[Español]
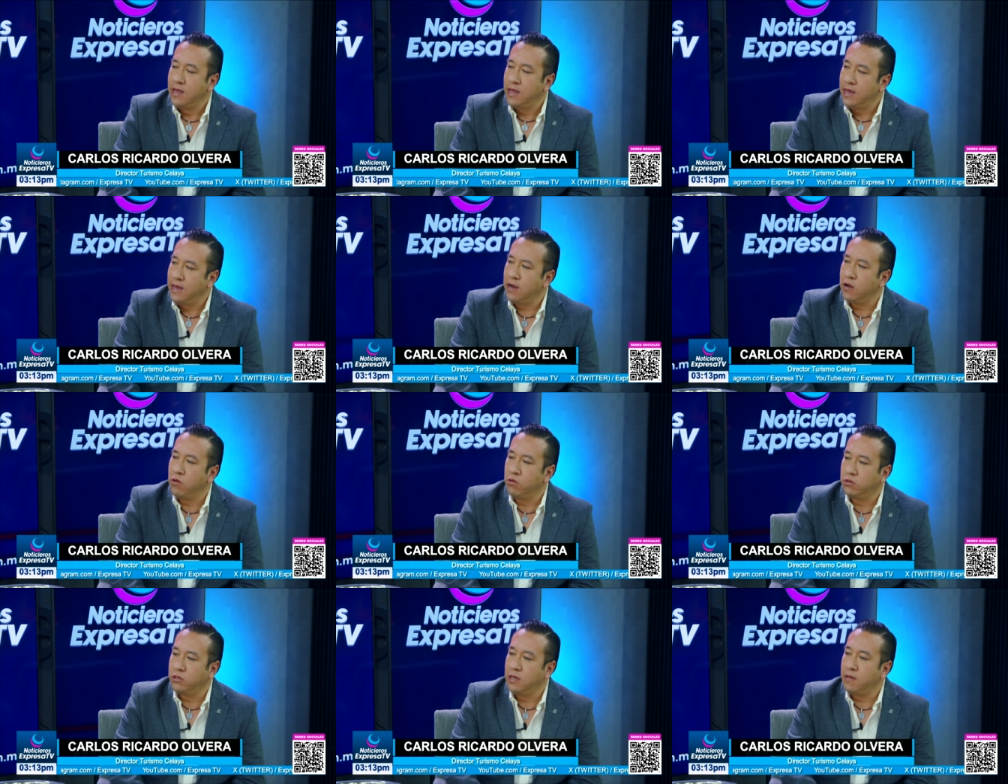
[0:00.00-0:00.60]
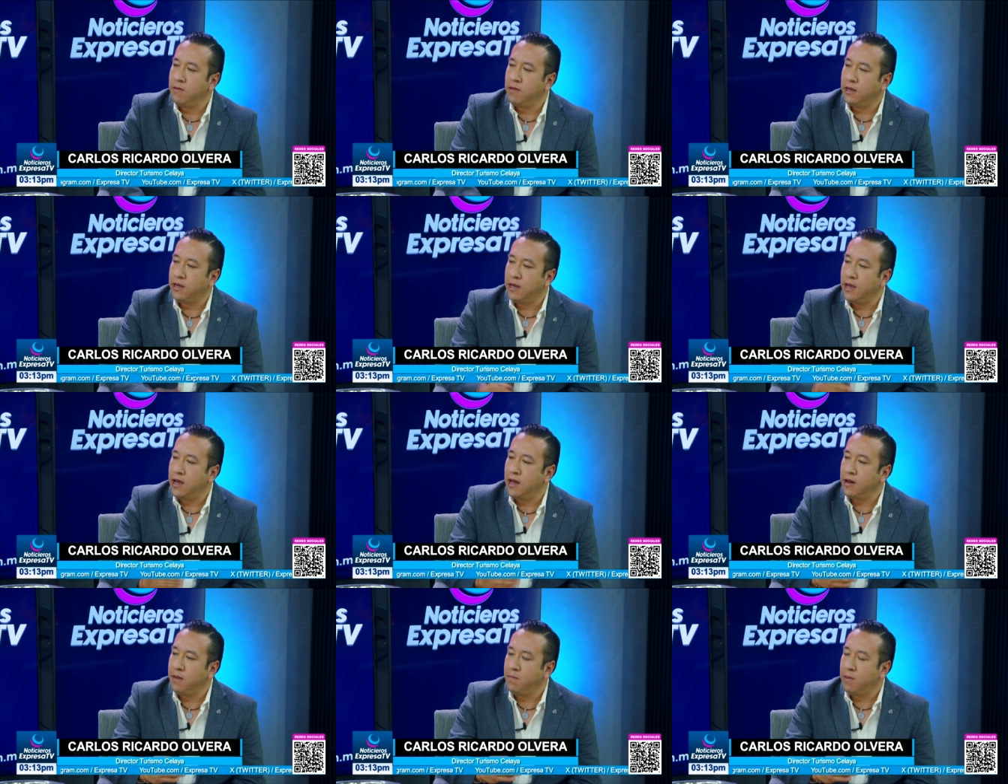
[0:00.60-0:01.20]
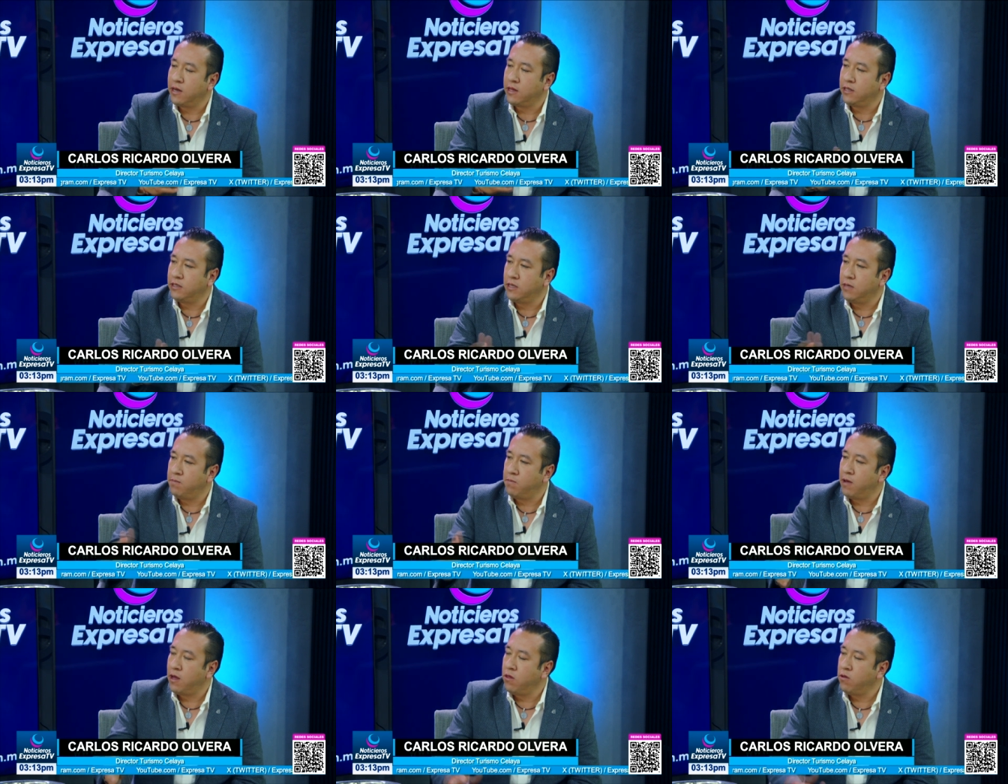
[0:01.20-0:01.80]
inclusive que han
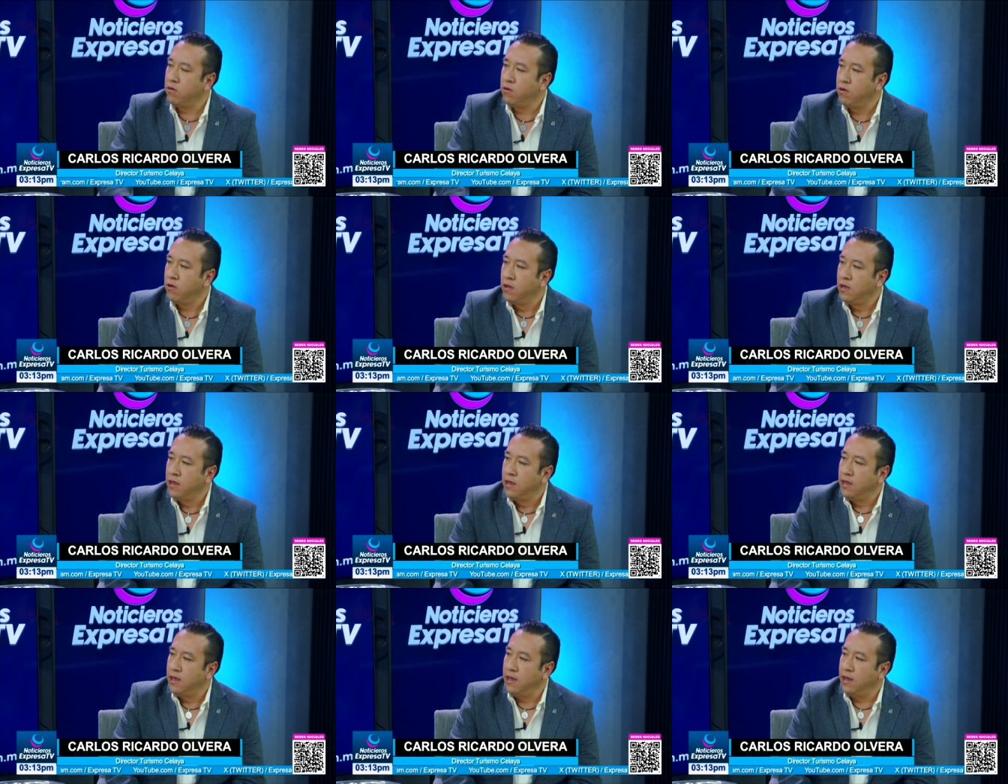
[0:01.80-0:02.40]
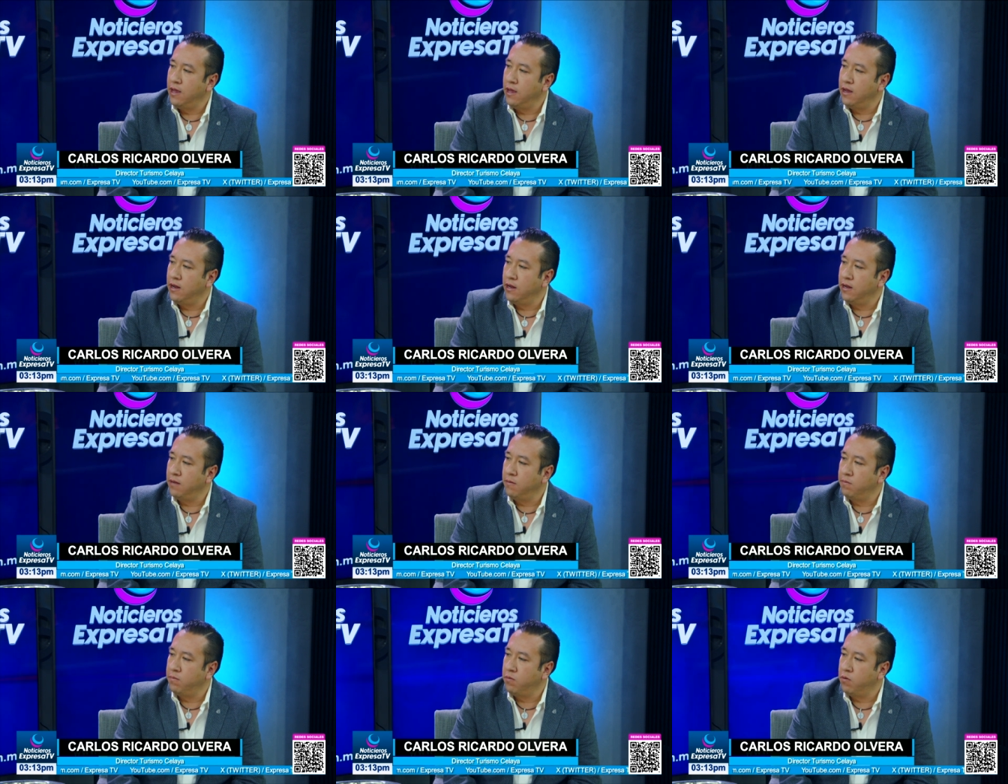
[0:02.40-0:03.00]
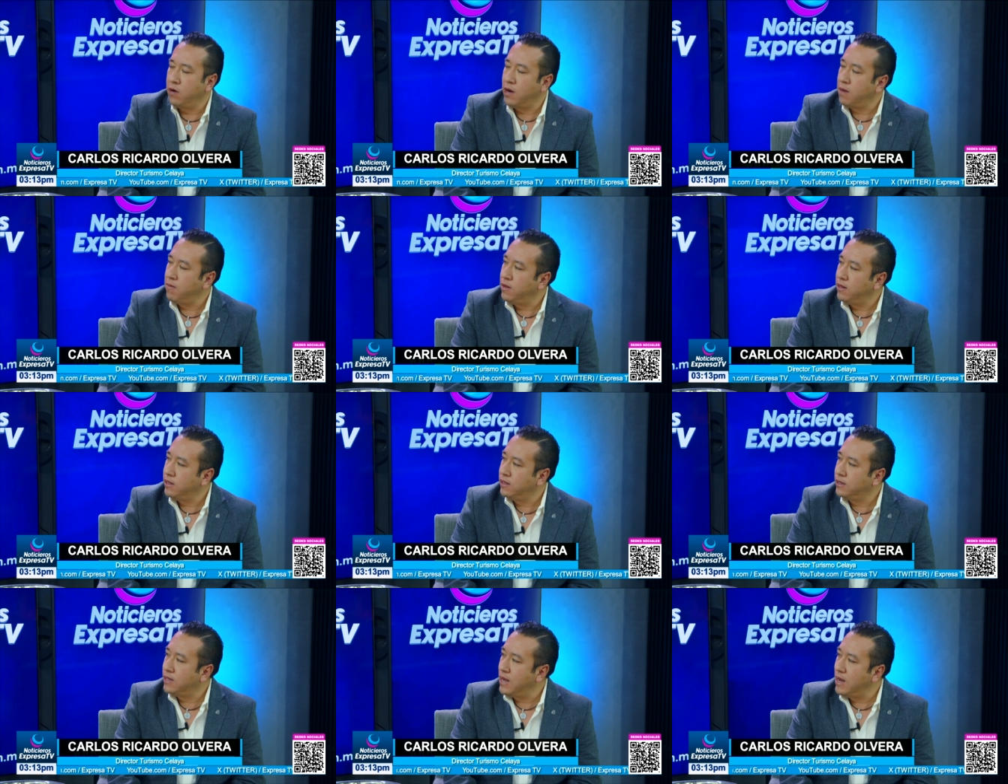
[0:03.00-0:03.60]
participado en
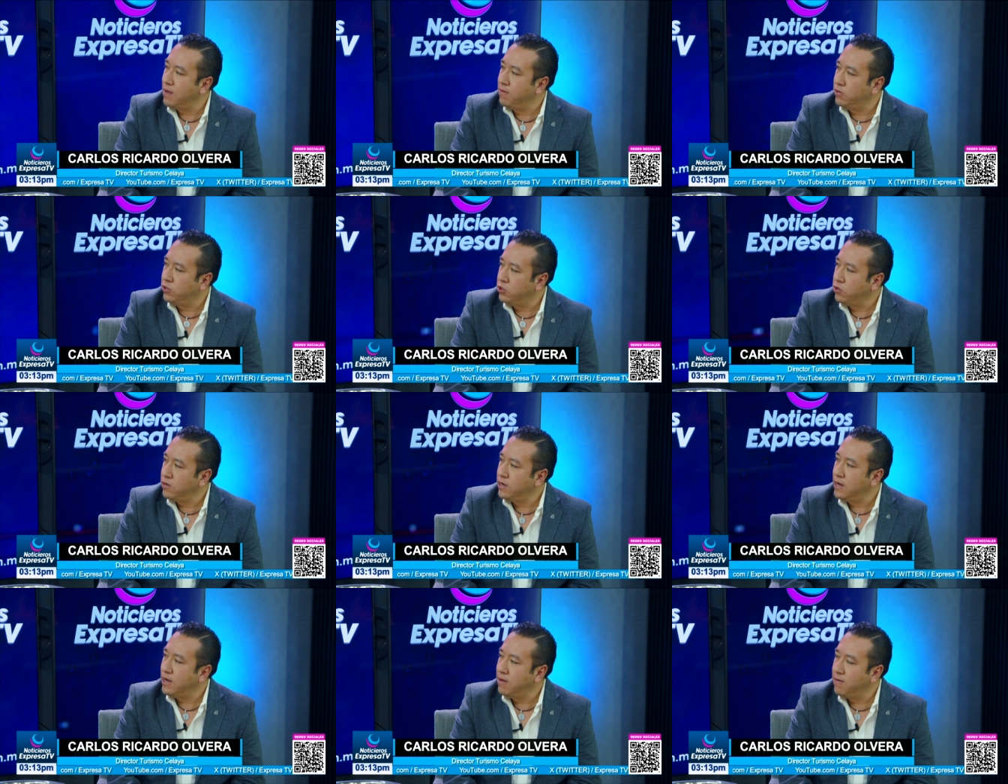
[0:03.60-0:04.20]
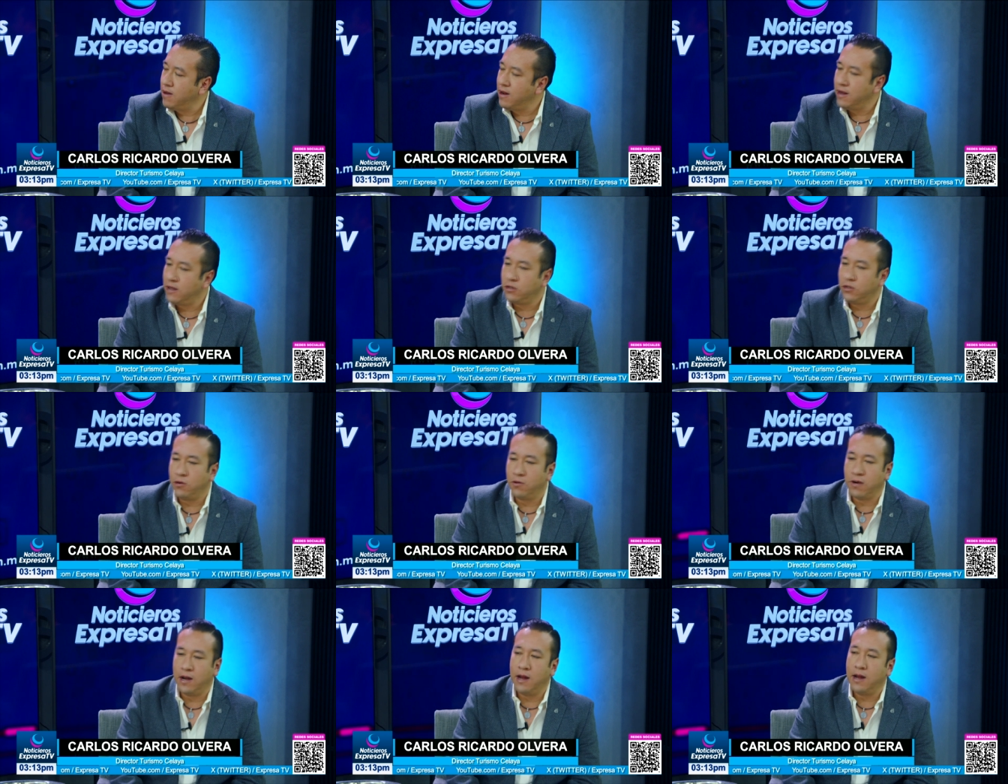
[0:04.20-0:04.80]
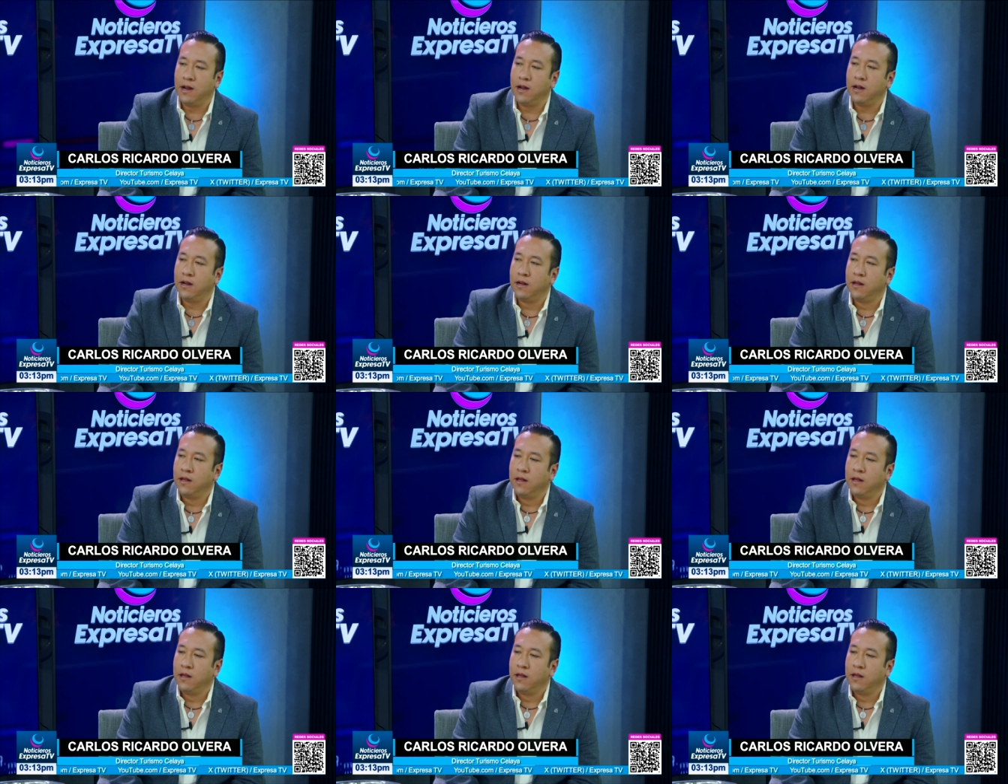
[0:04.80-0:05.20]
programas de televisión a nivel nacional.